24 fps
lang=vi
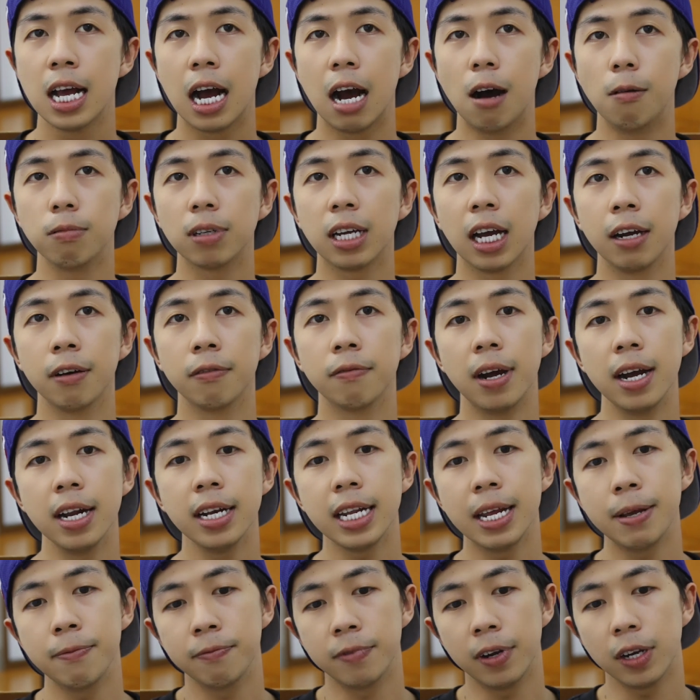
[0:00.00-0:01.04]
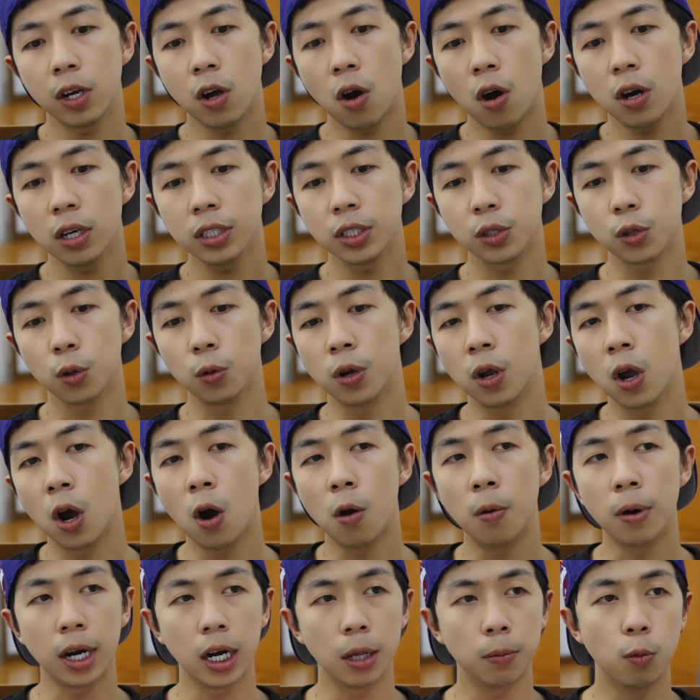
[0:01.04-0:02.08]
không cần phải anh em phải có studio
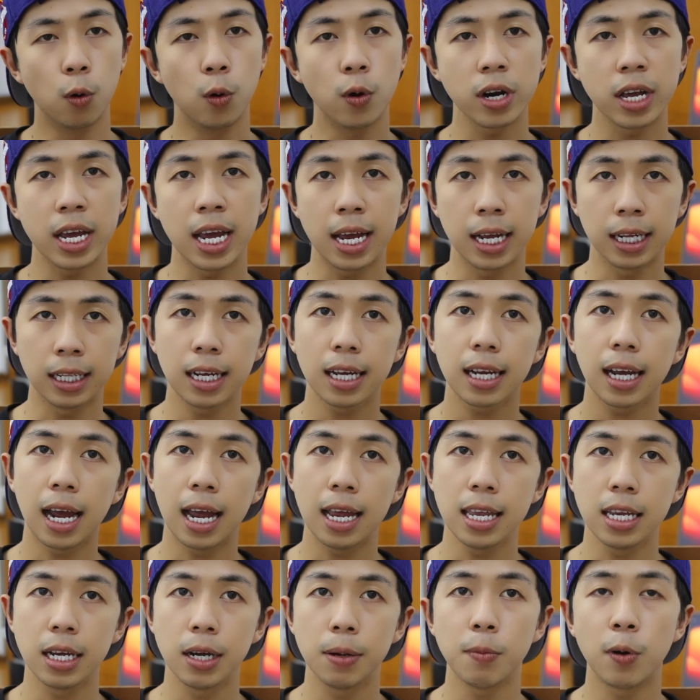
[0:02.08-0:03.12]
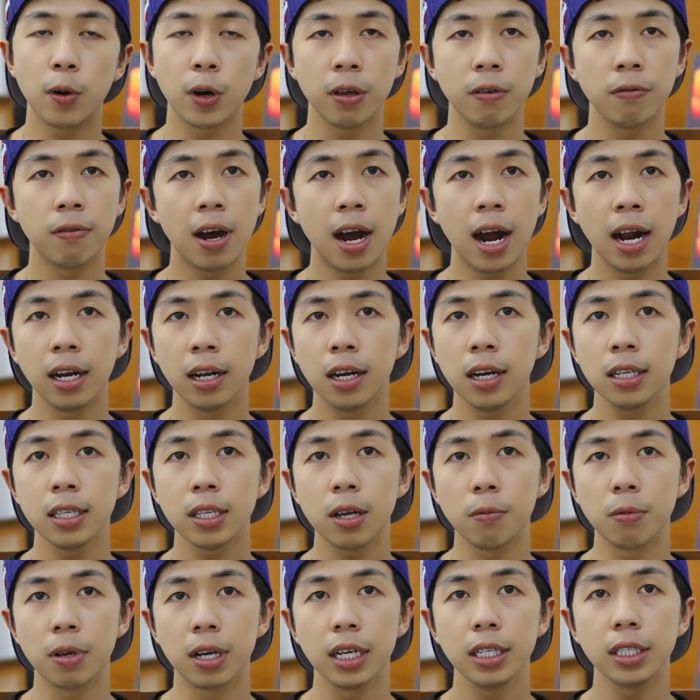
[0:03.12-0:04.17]
hoặc là mua đèn tất cả những cái modify đó
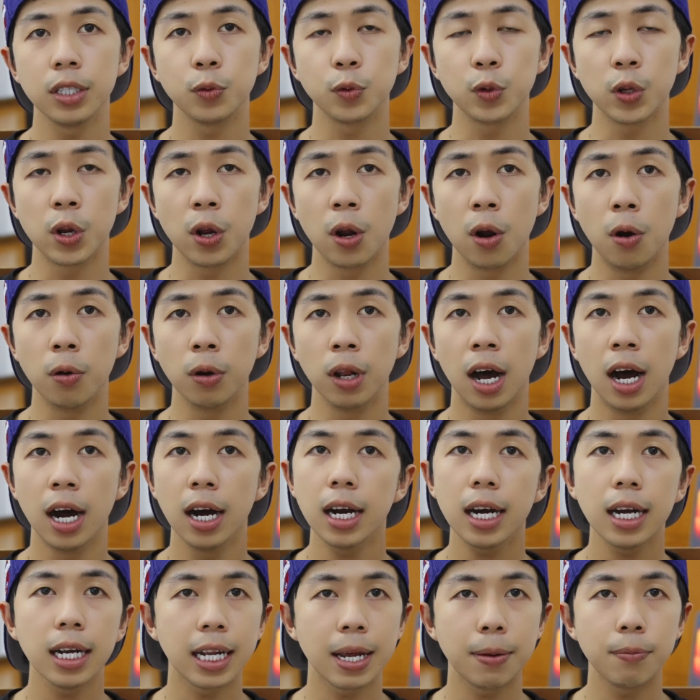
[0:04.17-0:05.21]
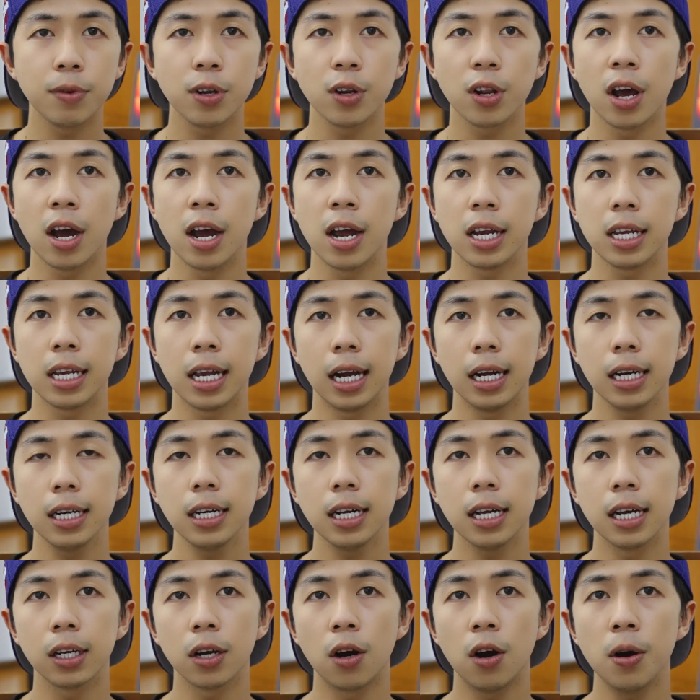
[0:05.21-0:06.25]
trong những cái studio lớn á, anh em đi thuê
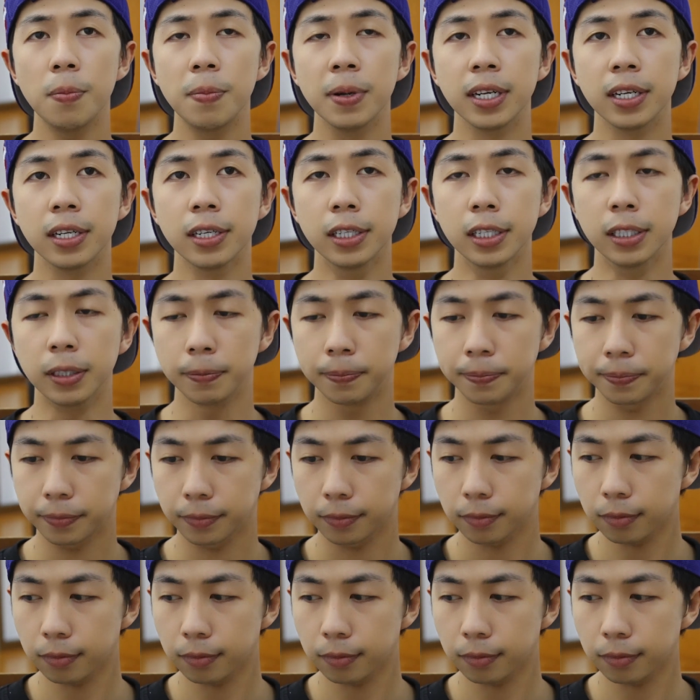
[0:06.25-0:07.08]
vẫn là có bình thường